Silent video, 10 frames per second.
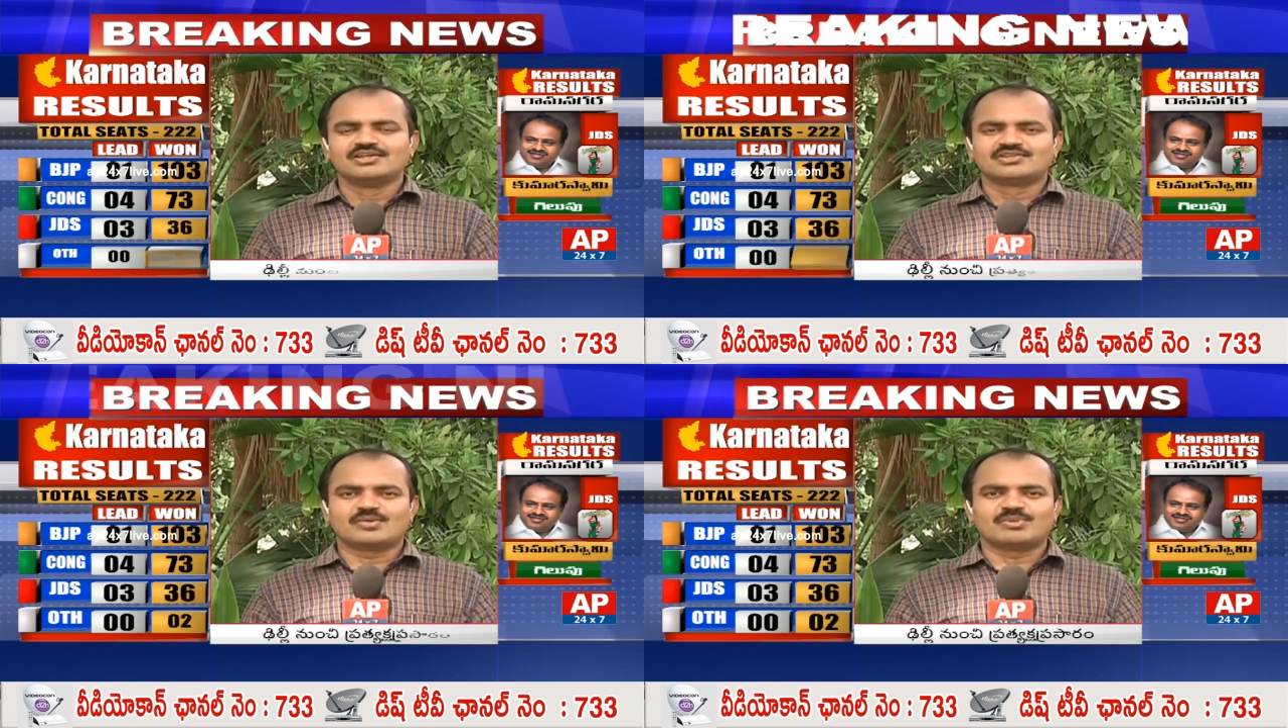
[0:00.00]

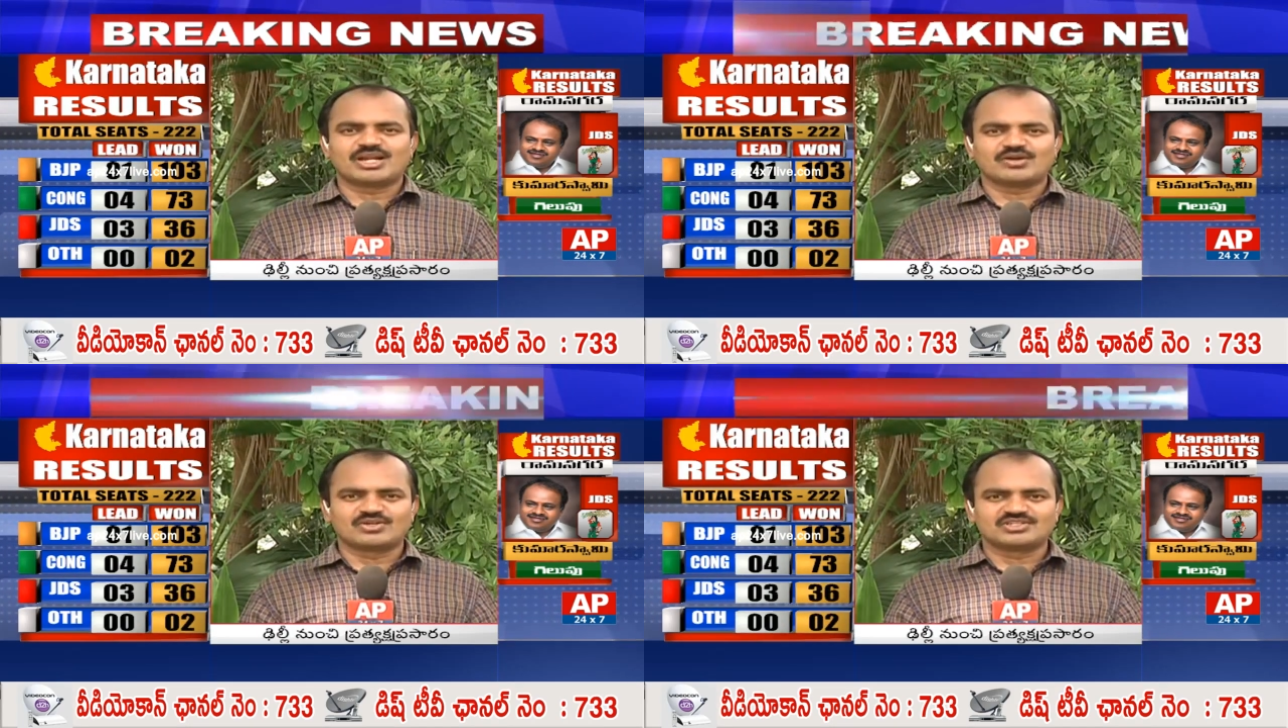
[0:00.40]

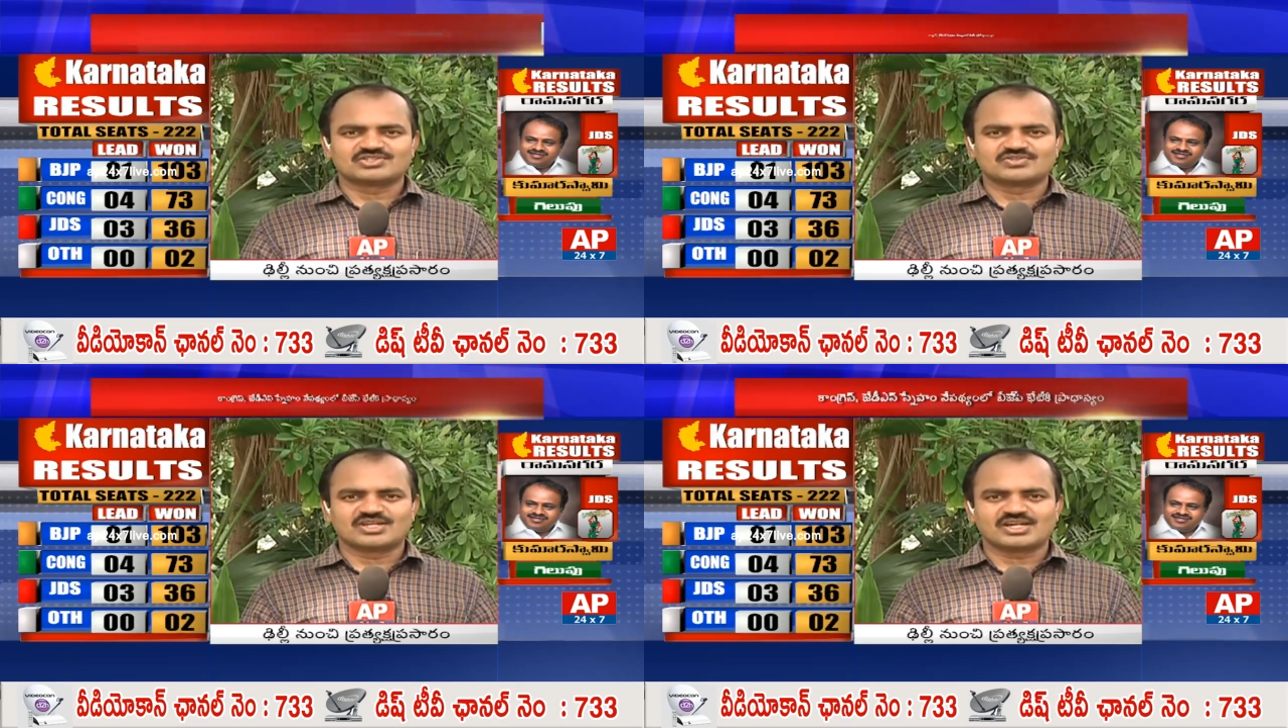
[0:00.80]
సంబరాలు కూడా
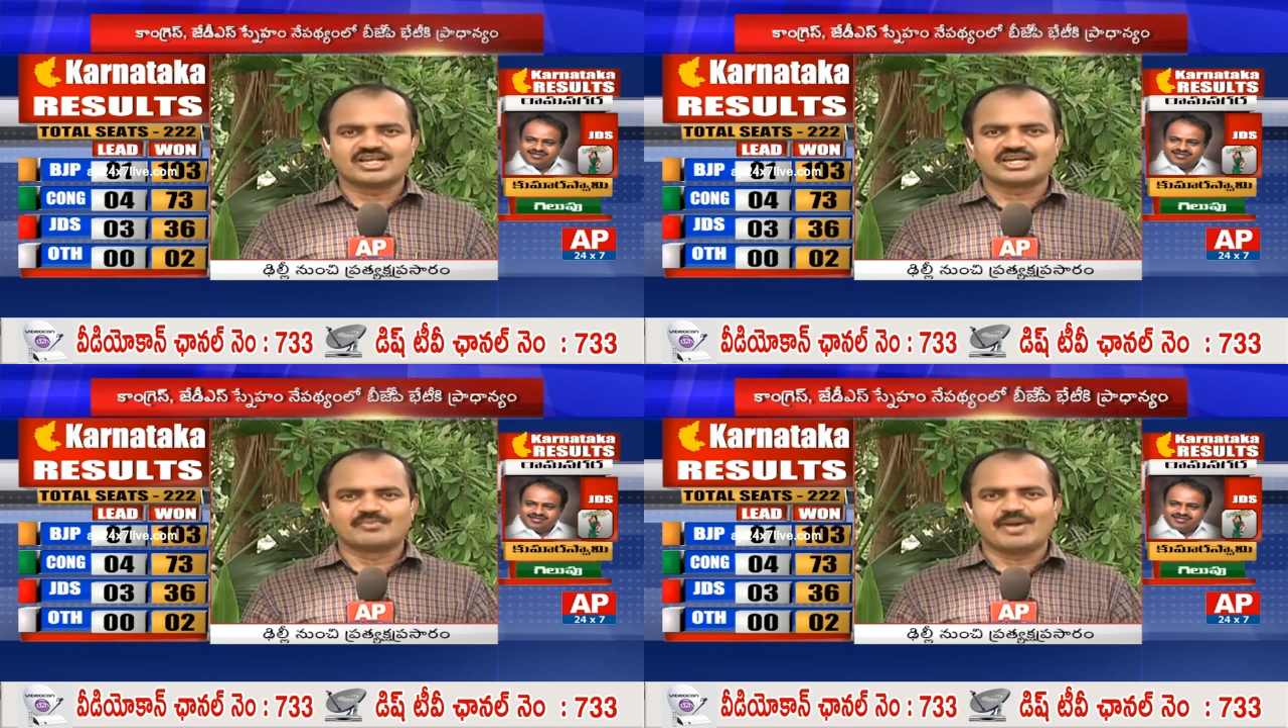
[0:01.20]
చేసుకున్నారు కానీ
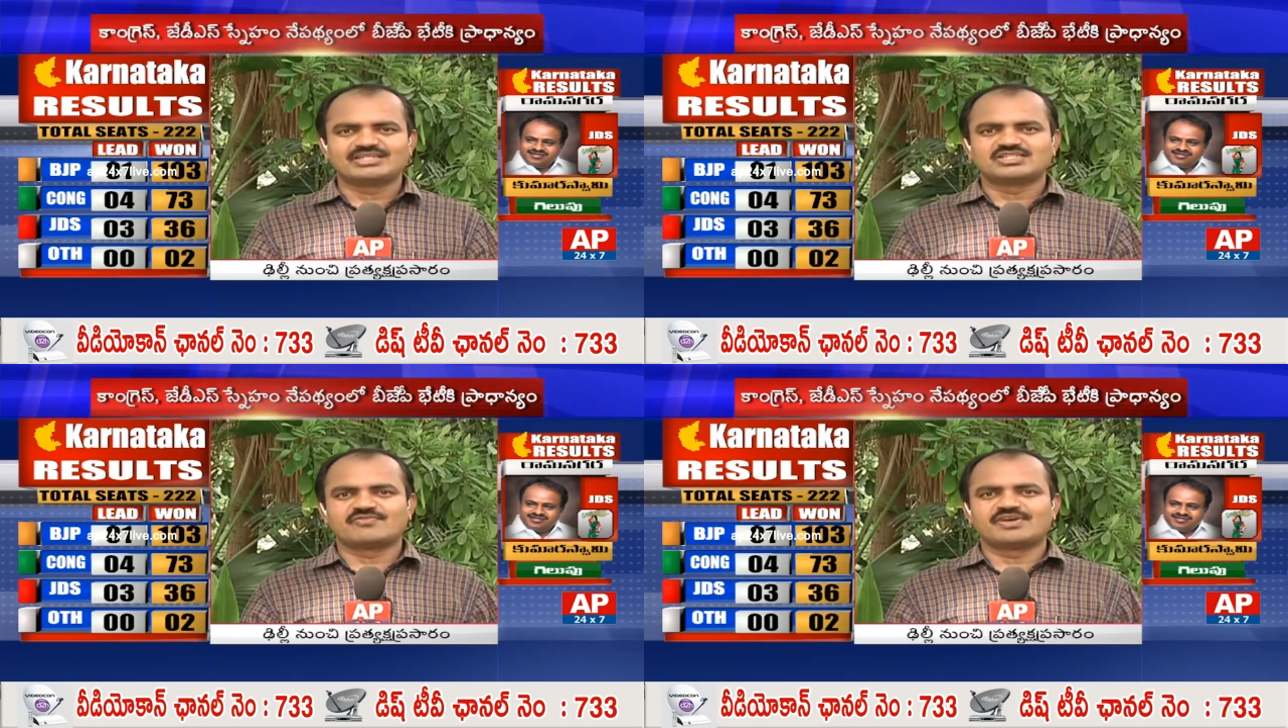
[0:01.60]
ఇక్కడ
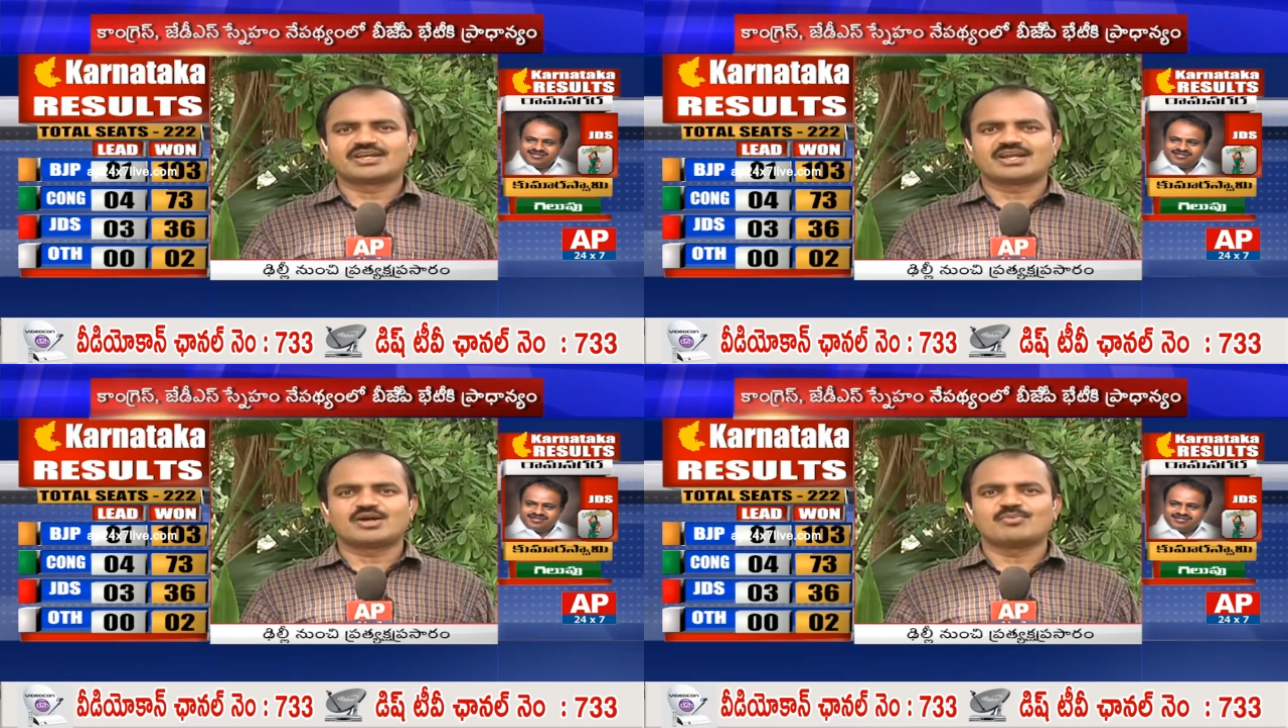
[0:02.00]
మ్యాజిక్ ఫిగర్
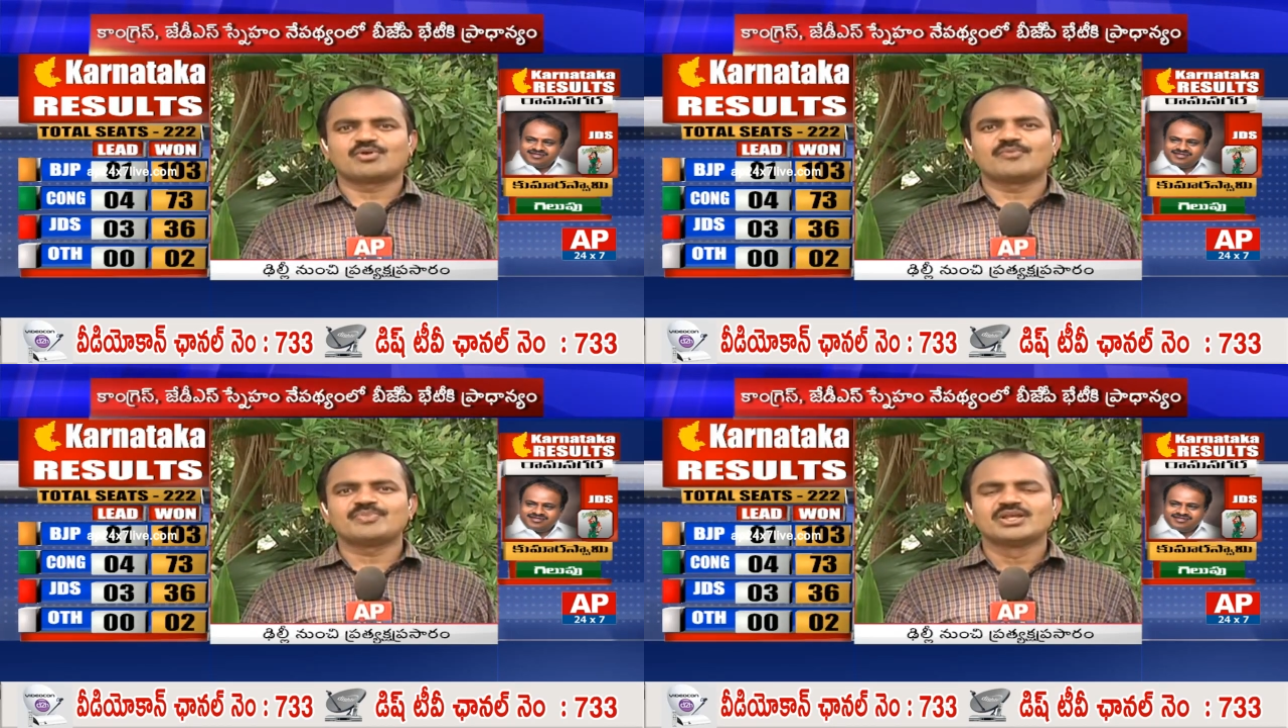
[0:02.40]

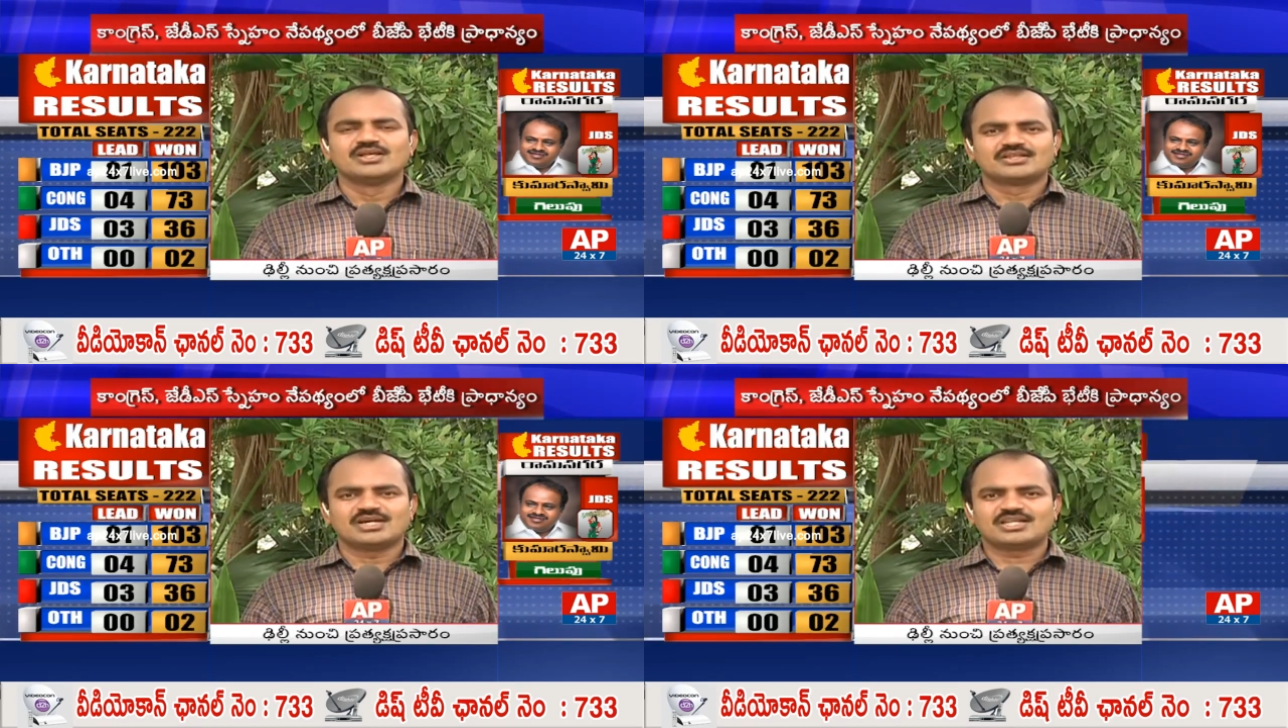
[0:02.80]
రాకపోవడం
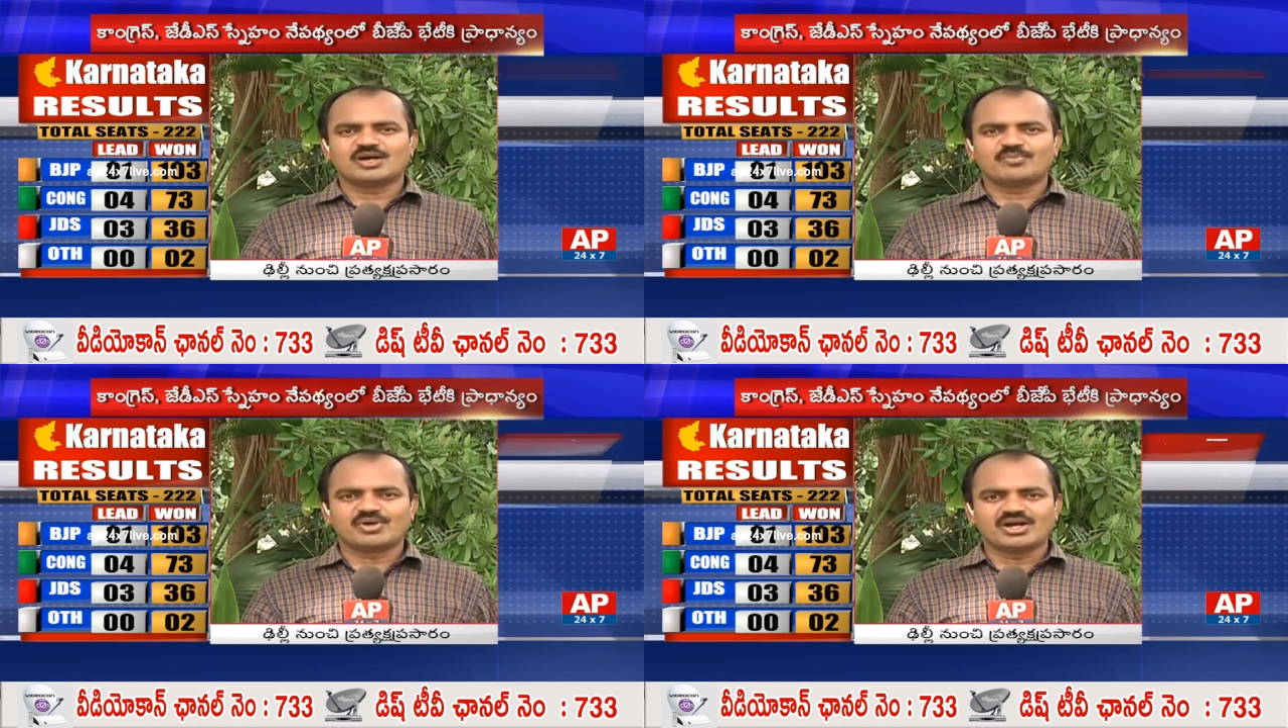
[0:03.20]

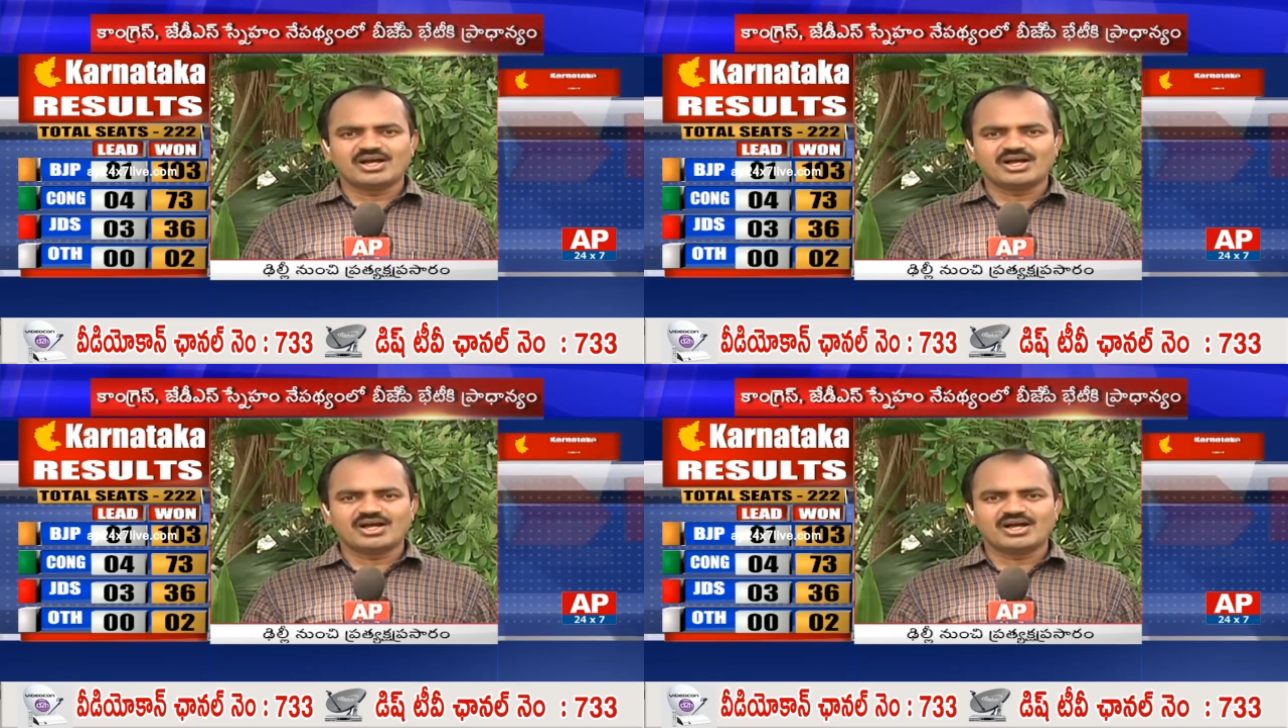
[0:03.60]
దాదాపుగా